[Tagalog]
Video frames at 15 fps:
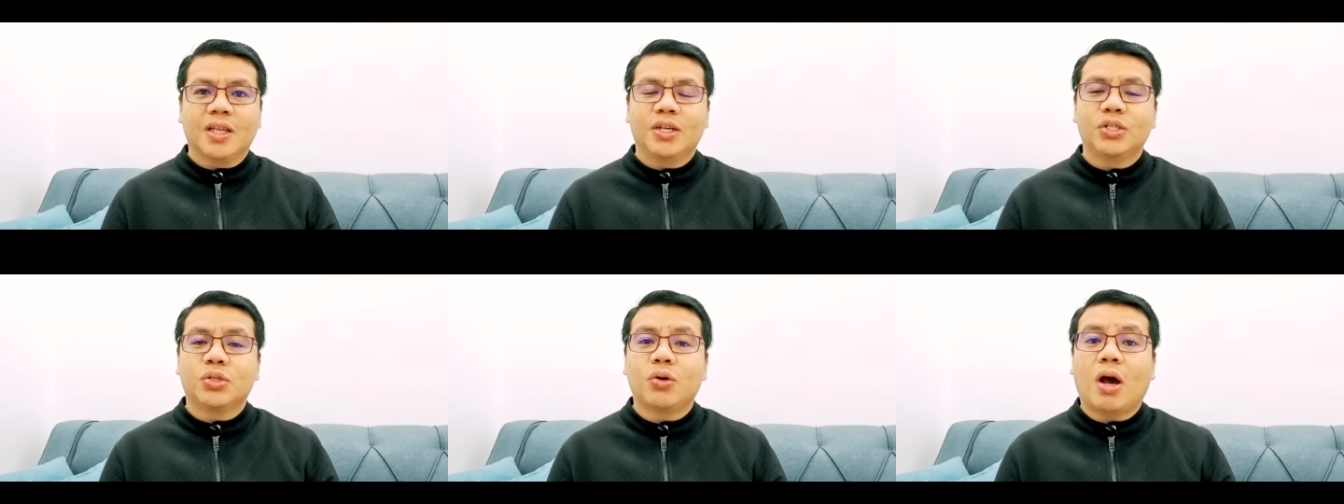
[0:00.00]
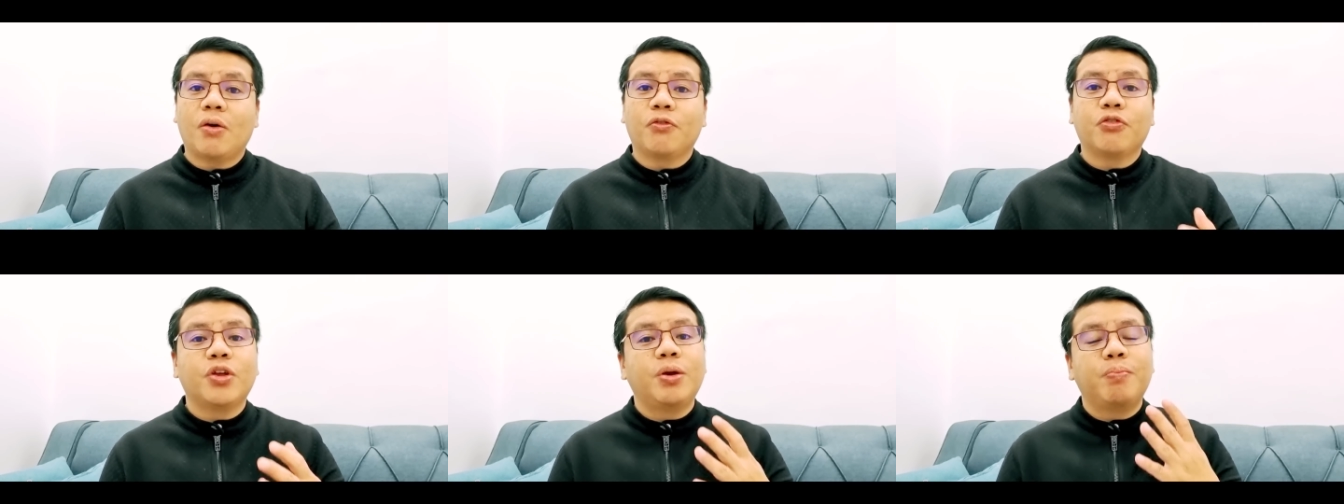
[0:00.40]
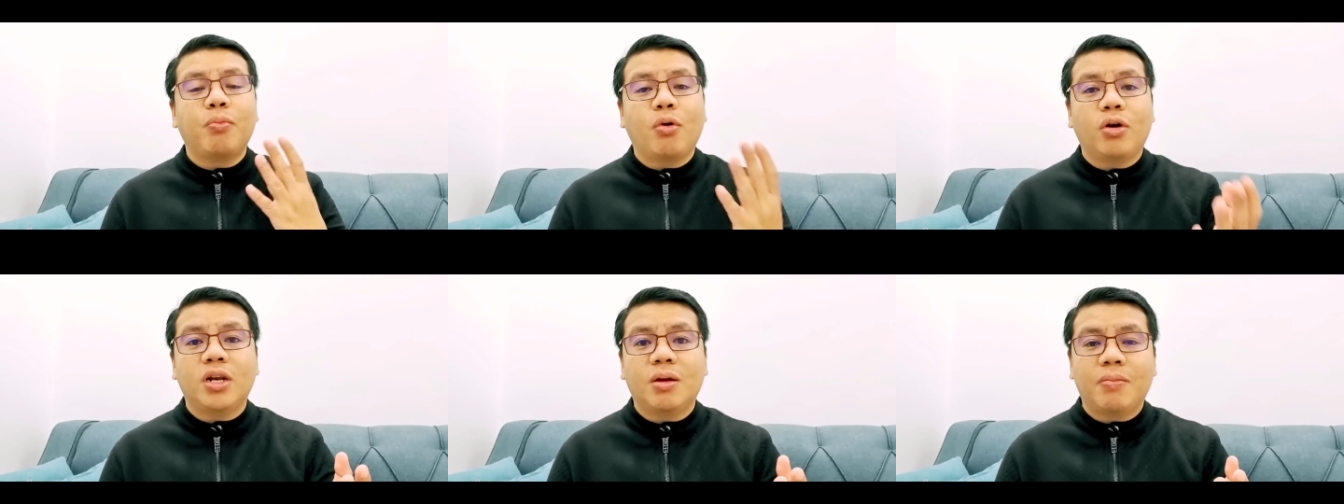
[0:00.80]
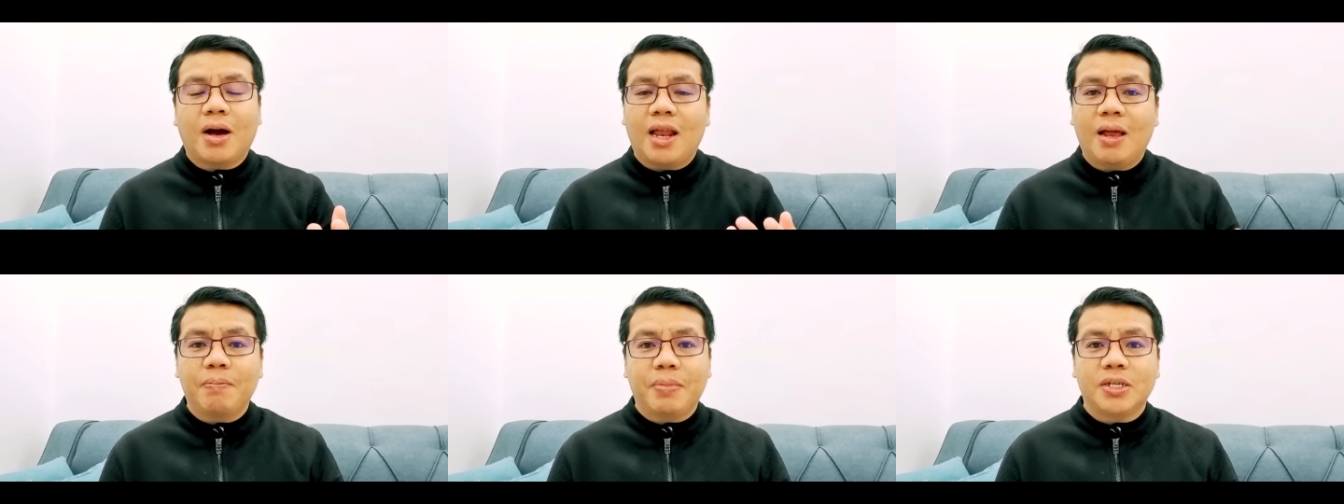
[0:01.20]
so after po na
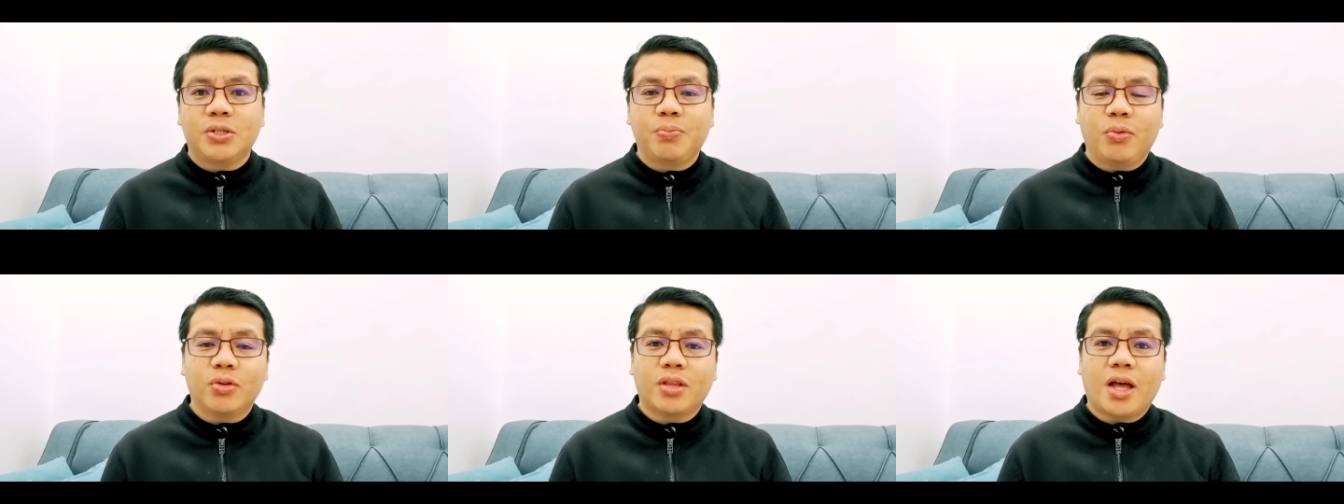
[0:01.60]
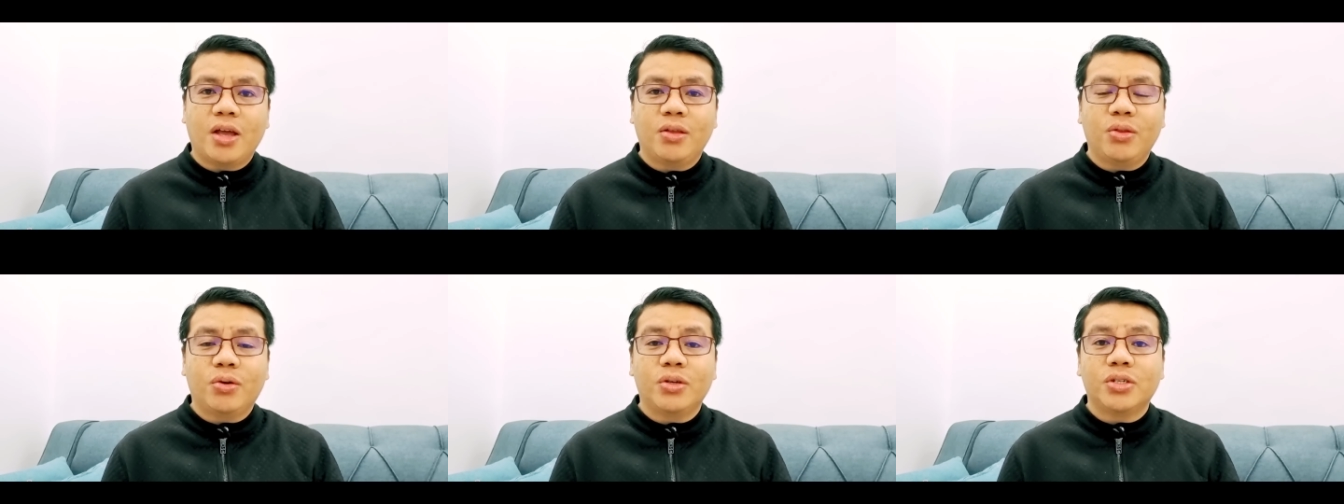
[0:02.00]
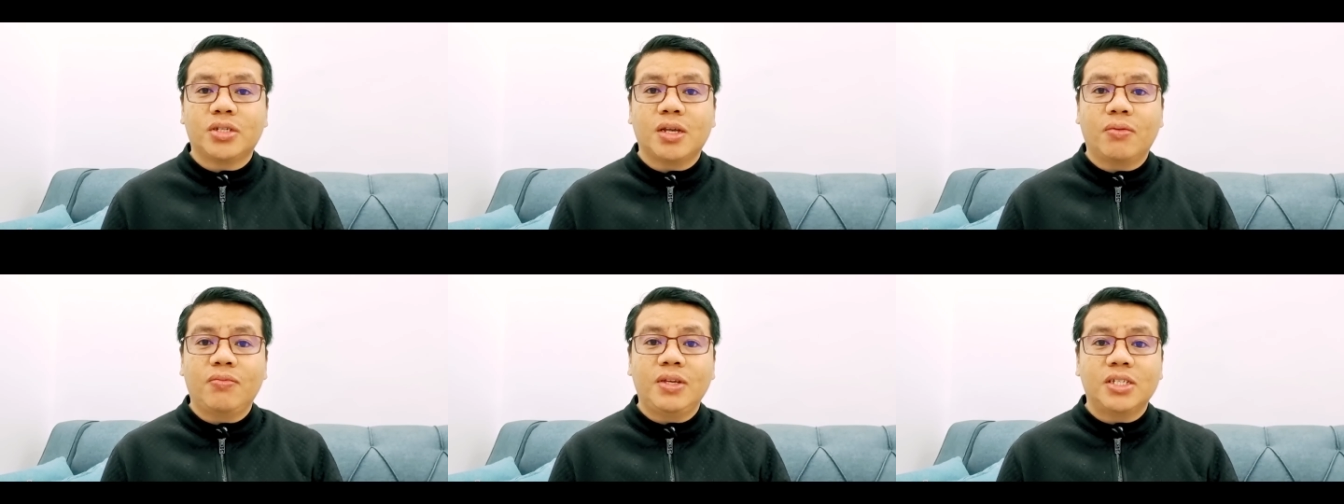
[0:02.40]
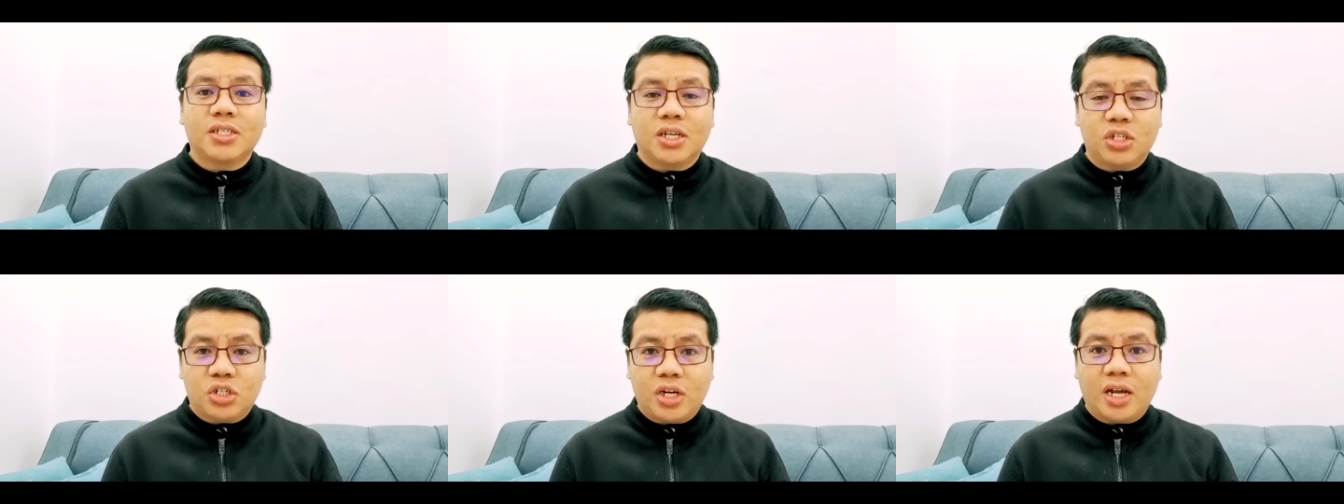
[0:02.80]
makalagpas po tayo doon sa
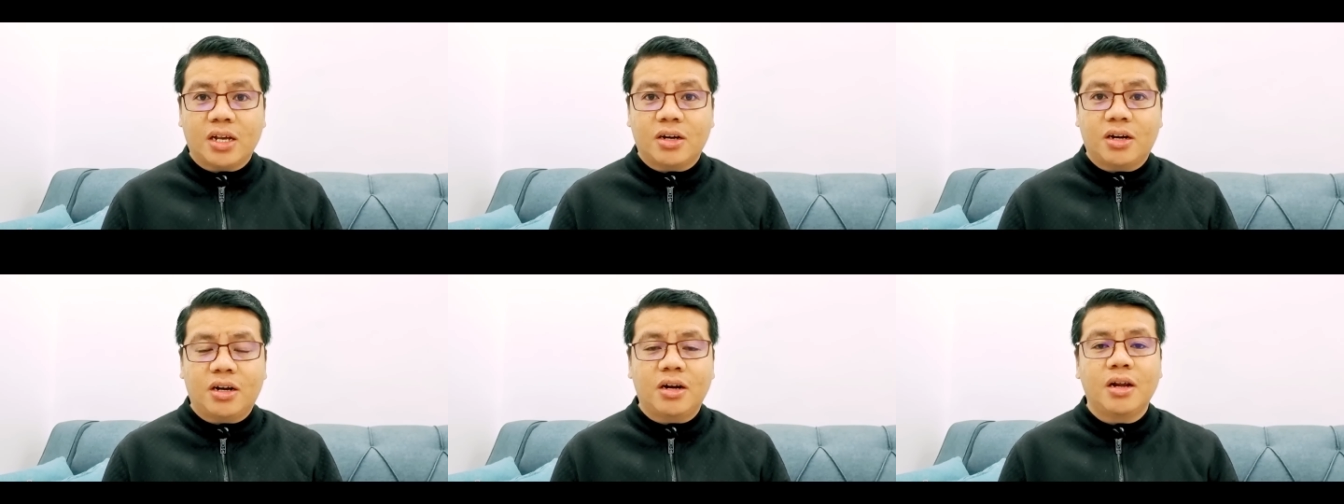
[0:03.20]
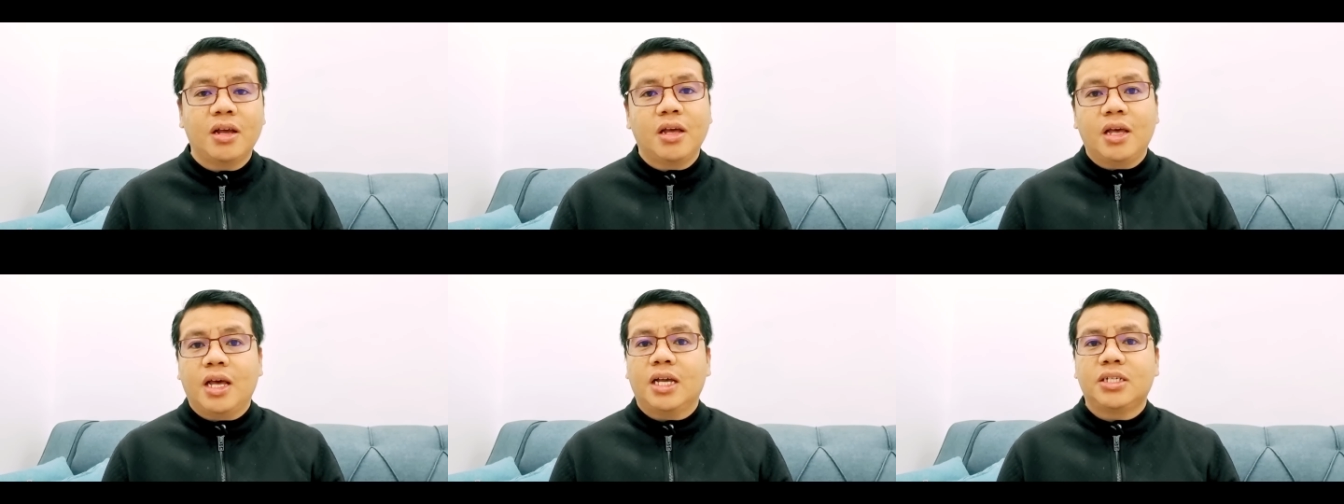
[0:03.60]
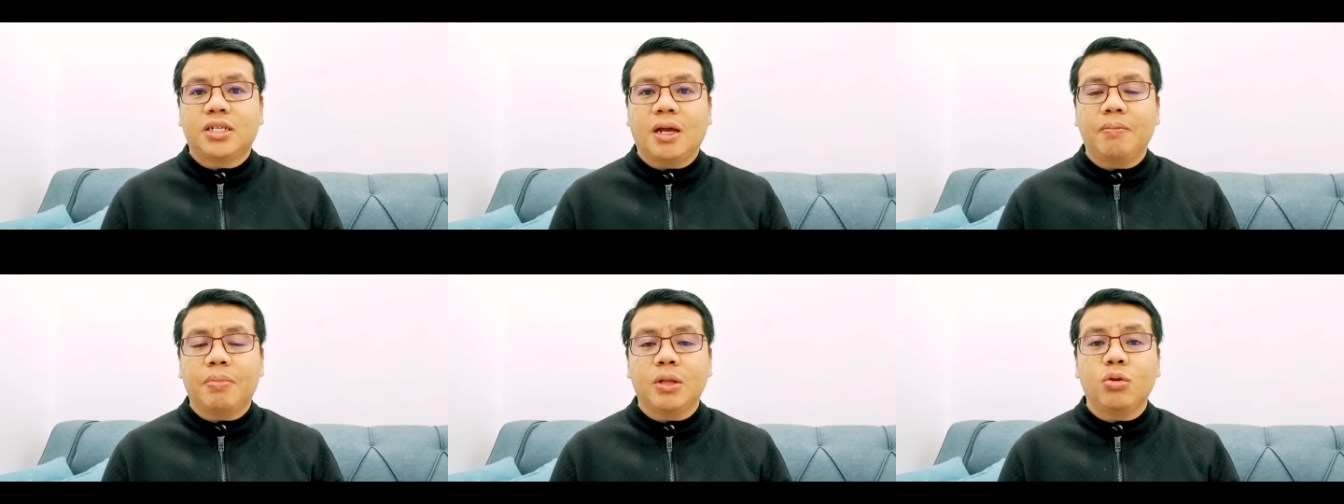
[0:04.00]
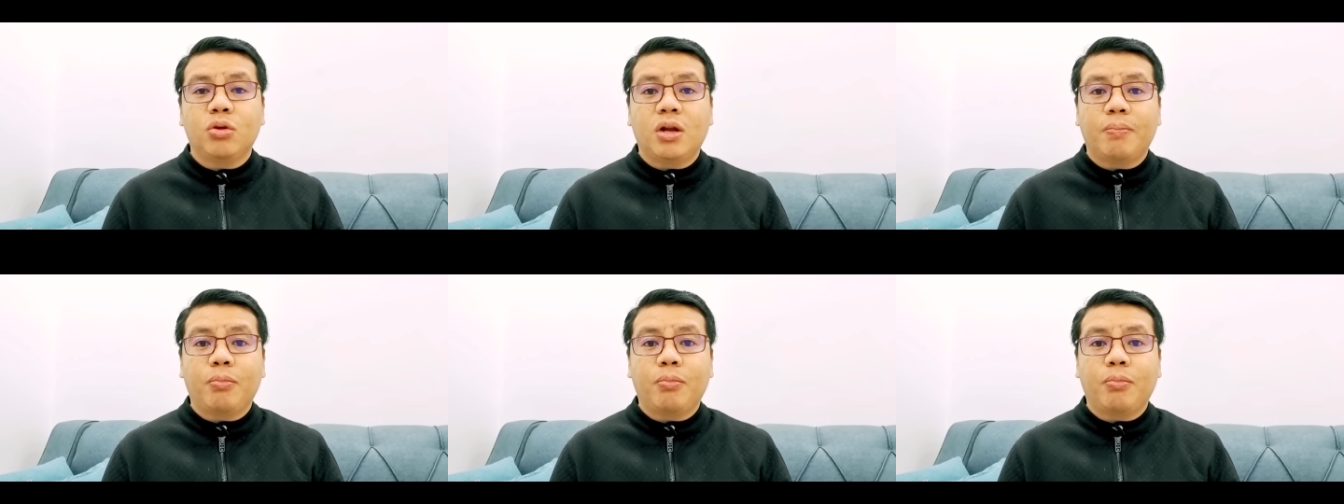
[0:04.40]
visa checker, eh, syempre doon